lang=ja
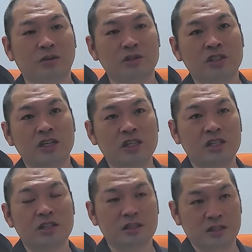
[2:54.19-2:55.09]
こっちが、
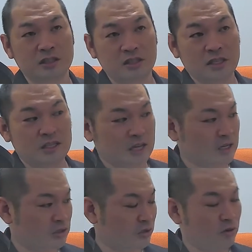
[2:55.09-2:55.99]
なん
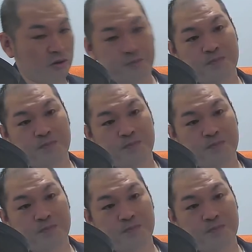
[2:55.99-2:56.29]
かその、